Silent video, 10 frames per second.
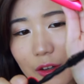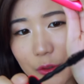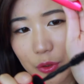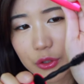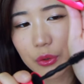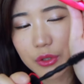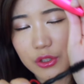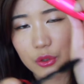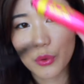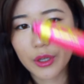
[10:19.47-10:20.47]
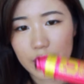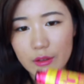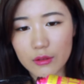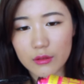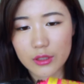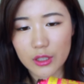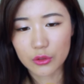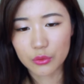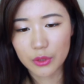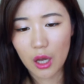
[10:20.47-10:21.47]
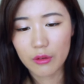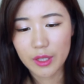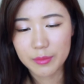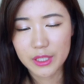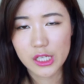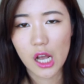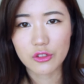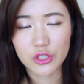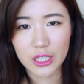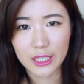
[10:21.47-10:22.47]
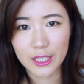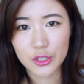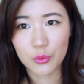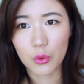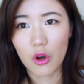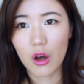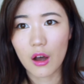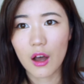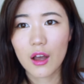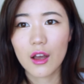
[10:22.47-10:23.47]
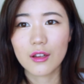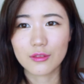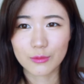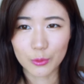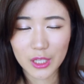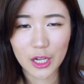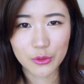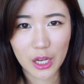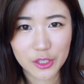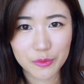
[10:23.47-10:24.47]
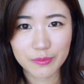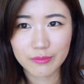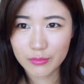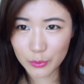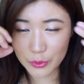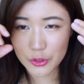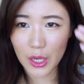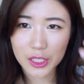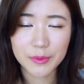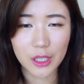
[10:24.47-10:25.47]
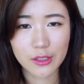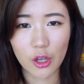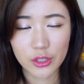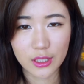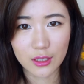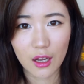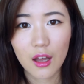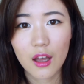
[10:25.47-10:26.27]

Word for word: 有的时候甚至会这个涂到眼皮上之类的，但是我总体来说还是涂的时候还是比较小心的，